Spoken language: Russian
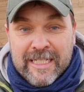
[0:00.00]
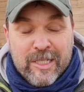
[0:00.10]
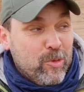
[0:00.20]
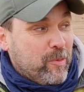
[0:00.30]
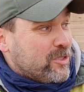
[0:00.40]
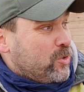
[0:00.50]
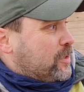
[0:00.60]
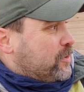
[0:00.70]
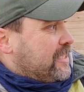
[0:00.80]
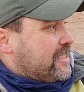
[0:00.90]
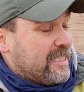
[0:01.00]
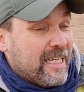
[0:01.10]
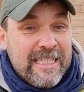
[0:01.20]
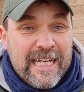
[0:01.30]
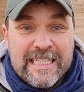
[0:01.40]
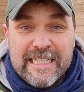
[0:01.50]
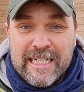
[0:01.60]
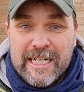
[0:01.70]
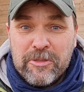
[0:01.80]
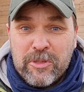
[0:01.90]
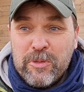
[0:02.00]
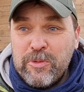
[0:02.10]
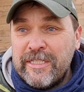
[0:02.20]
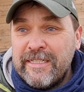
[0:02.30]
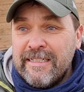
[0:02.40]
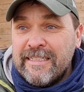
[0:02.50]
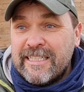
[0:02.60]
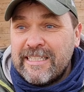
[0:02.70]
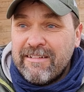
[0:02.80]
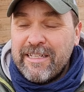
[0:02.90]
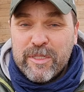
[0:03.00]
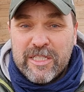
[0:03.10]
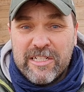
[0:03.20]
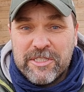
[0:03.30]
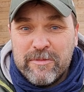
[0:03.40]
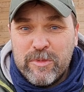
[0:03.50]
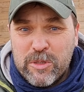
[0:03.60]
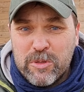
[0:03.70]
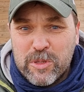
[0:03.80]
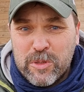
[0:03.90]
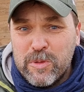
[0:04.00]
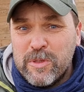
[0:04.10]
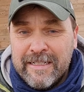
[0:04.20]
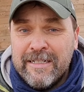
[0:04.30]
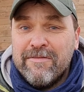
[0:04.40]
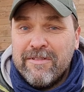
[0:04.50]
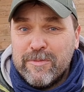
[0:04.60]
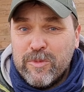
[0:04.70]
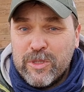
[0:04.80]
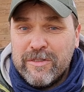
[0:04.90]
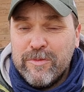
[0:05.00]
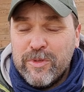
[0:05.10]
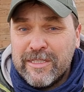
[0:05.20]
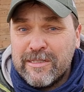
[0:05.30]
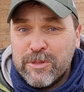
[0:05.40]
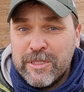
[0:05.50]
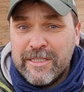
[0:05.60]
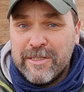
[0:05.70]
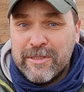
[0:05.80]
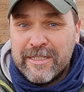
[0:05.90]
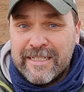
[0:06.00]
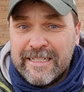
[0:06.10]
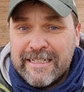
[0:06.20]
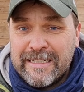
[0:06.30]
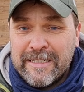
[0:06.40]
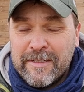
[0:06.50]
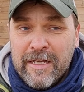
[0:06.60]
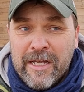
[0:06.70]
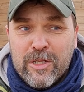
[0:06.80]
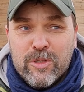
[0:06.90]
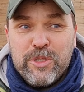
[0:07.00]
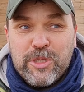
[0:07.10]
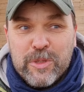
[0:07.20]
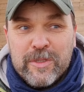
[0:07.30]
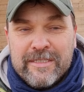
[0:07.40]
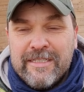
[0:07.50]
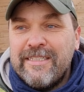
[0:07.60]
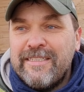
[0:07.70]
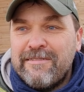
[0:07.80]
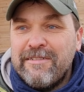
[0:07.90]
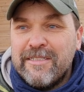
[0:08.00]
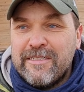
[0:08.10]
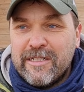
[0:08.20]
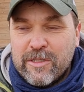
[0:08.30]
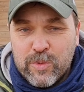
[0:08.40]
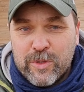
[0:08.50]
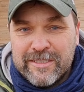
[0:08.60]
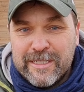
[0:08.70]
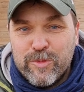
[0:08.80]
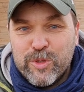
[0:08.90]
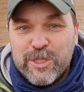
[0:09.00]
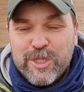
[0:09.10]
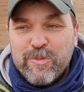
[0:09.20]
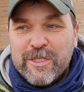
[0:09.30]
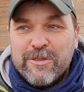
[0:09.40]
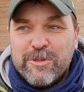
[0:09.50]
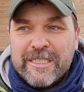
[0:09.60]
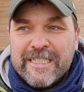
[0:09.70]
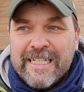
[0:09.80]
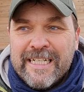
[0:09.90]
Но поскольку здесь иногда отдыхают люди со своими тачками и тут стуц, возможно, вы будете слушать не только их. Но еще здесь в действительности круто. Здесь можно еще послушать